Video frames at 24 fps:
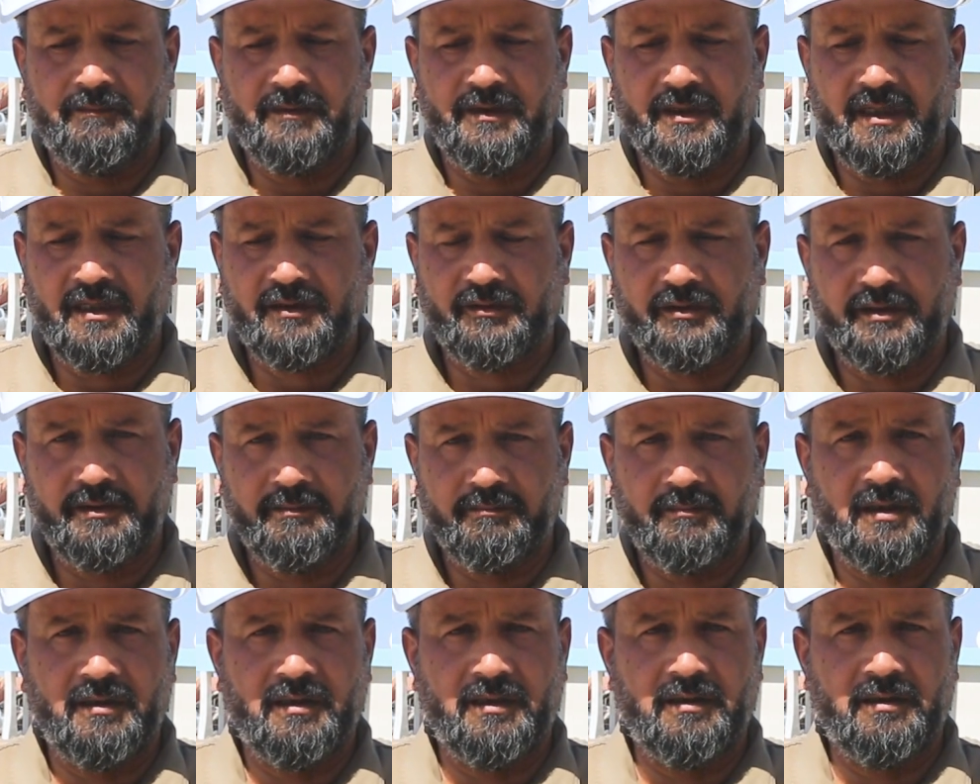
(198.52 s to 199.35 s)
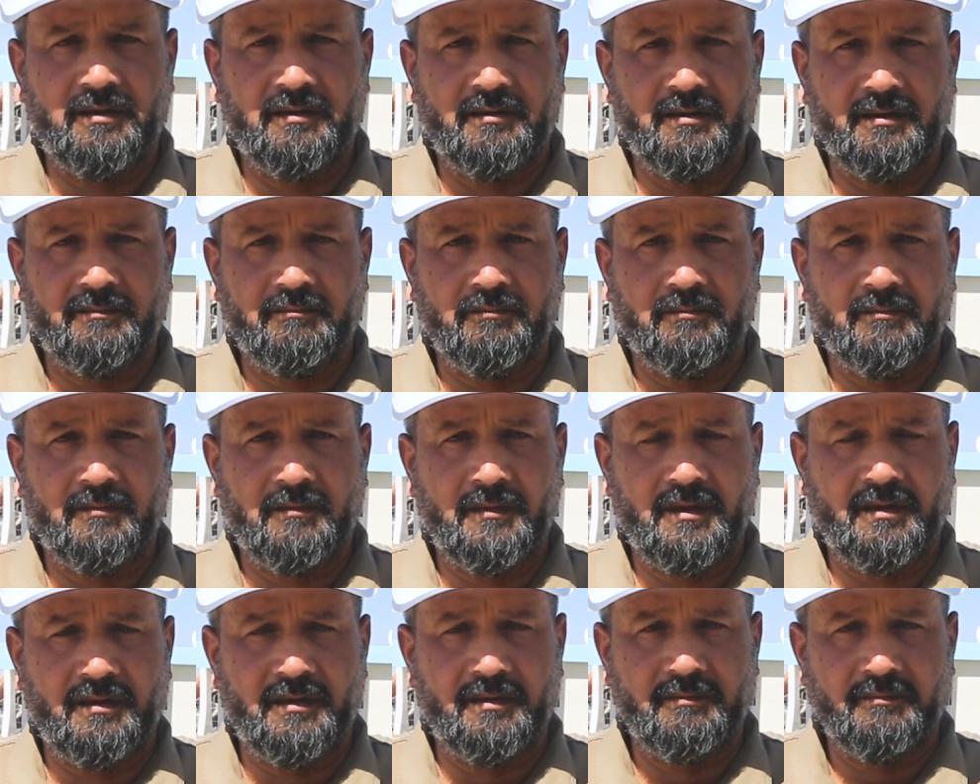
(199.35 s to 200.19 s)
يخدم آه،
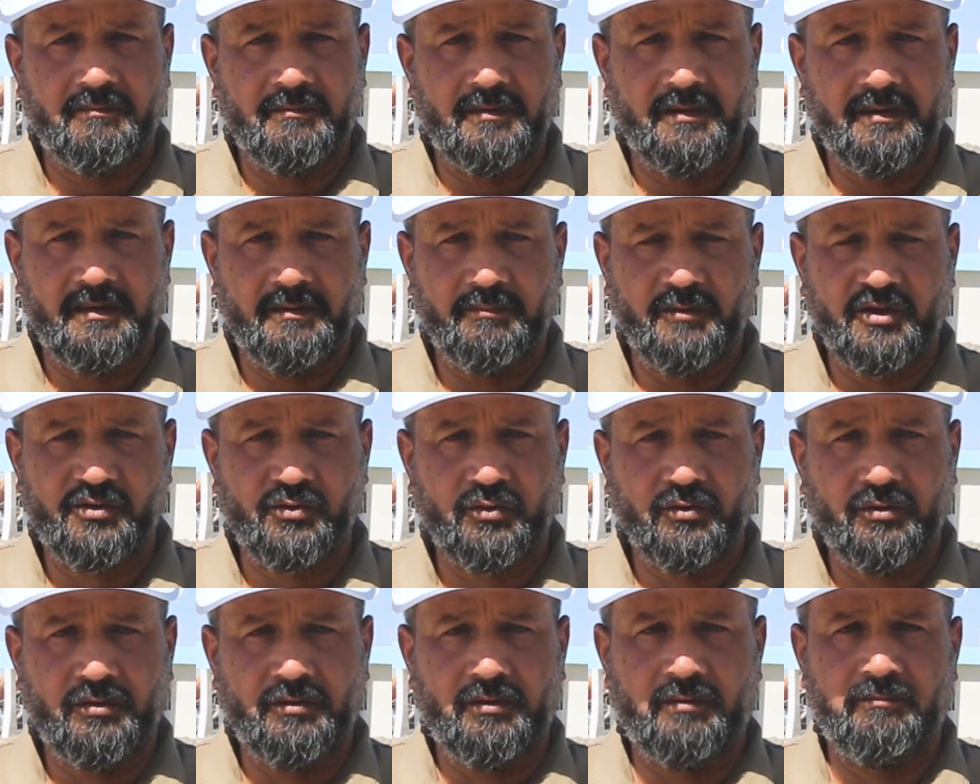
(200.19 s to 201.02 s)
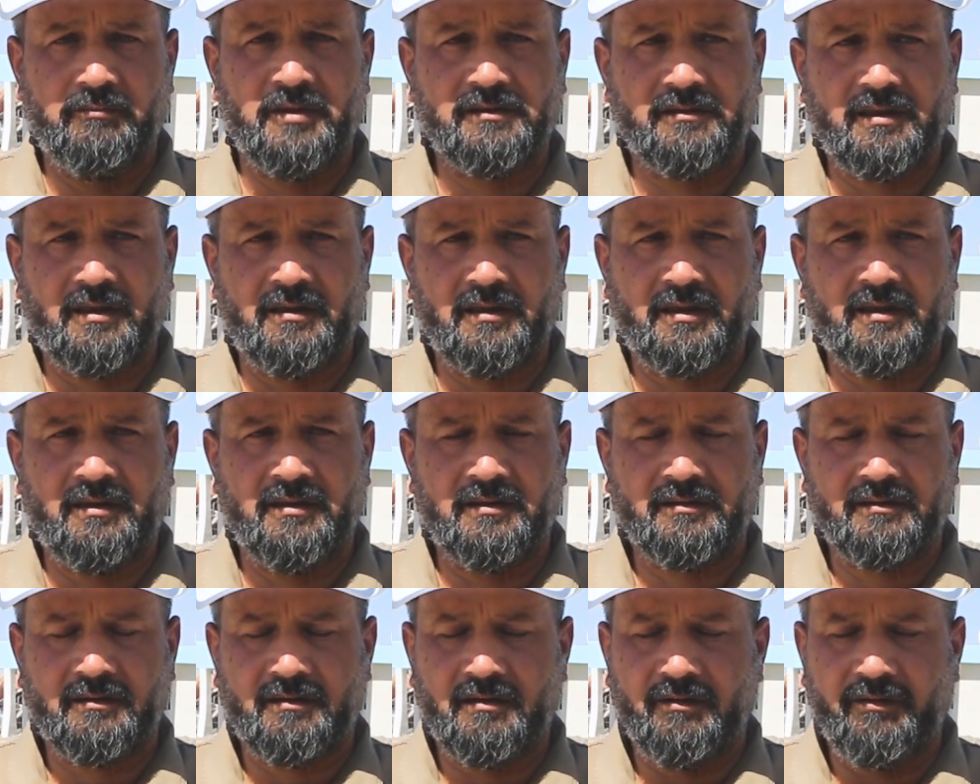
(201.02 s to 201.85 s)
آه، المشروع
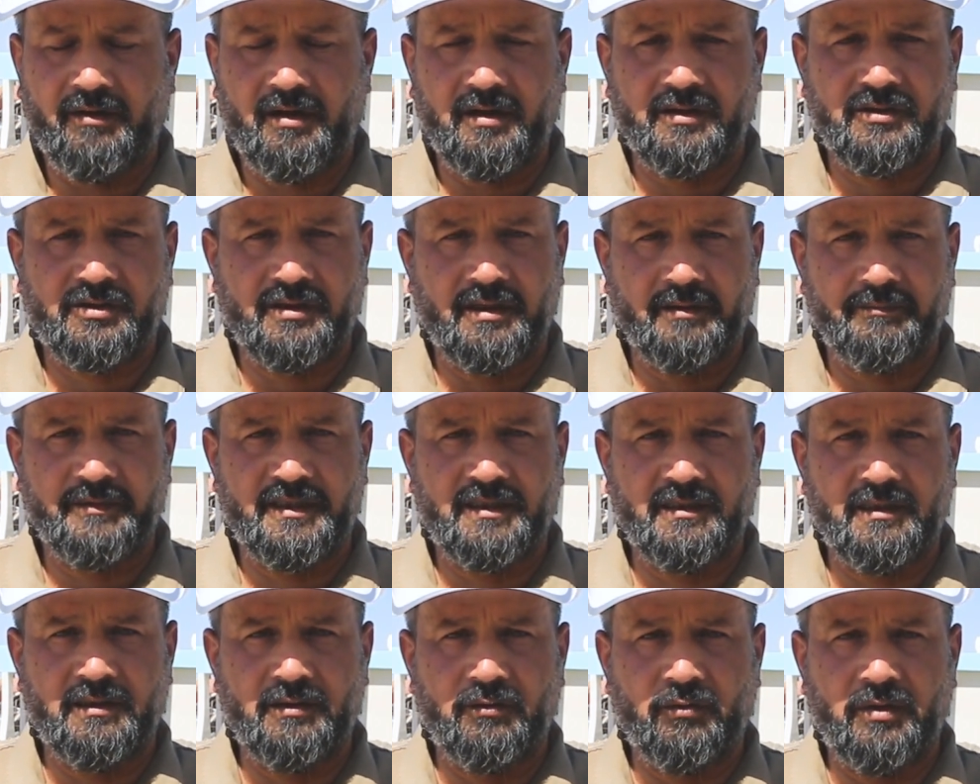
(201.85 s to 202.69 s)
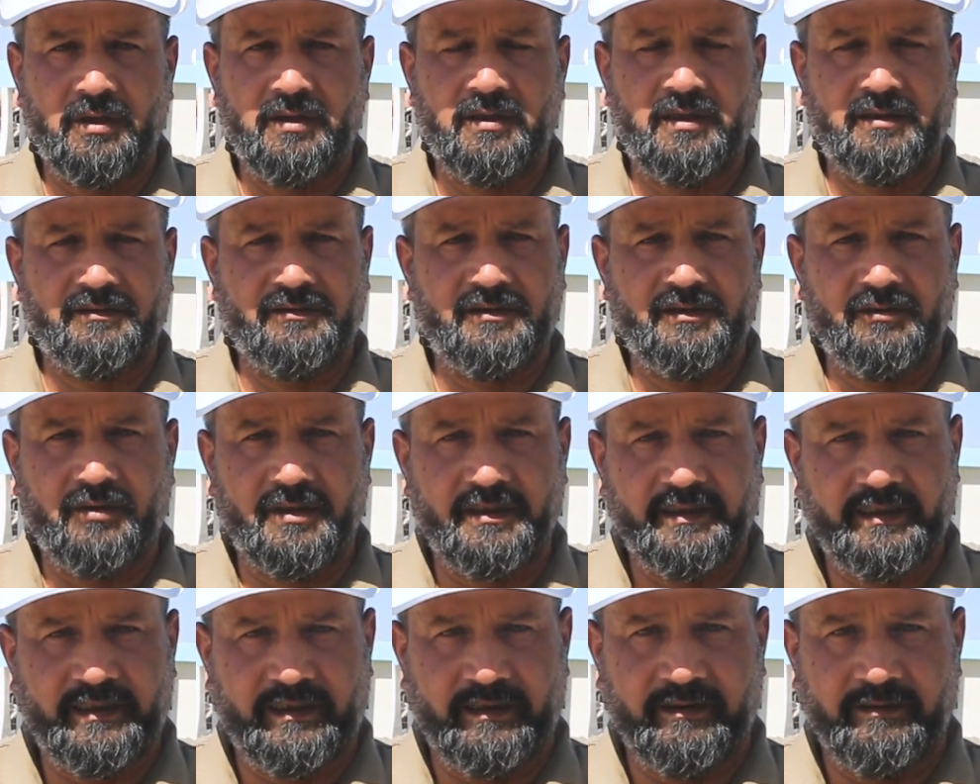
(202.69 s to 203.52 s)
منطقه قضاء الشاميه
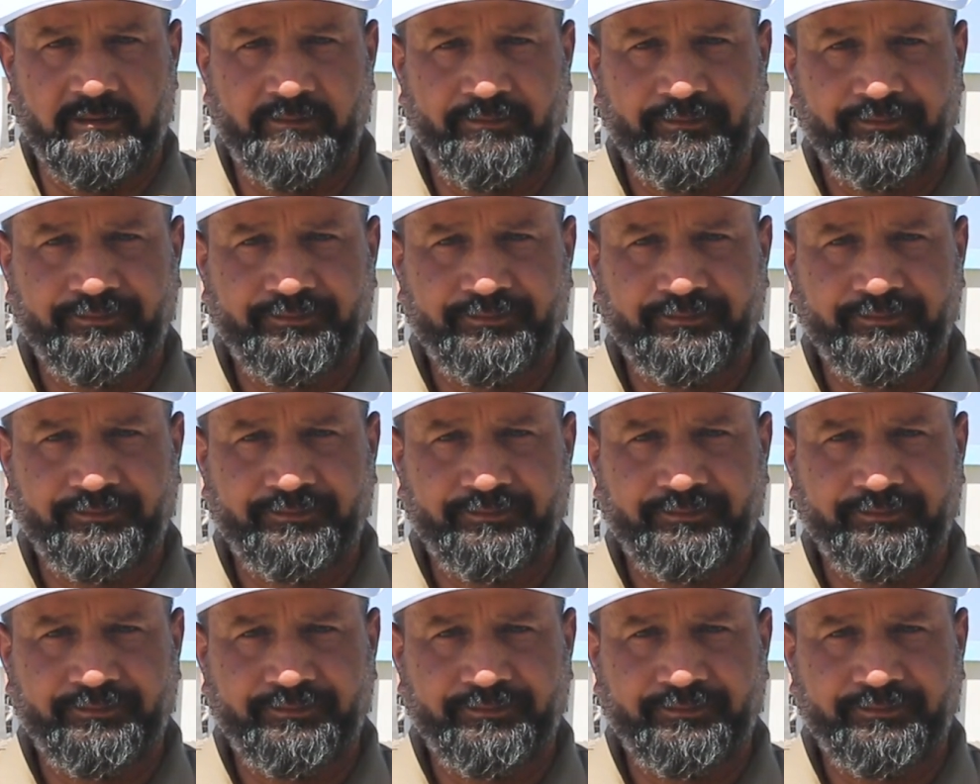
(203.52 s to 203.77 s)
والديوانيه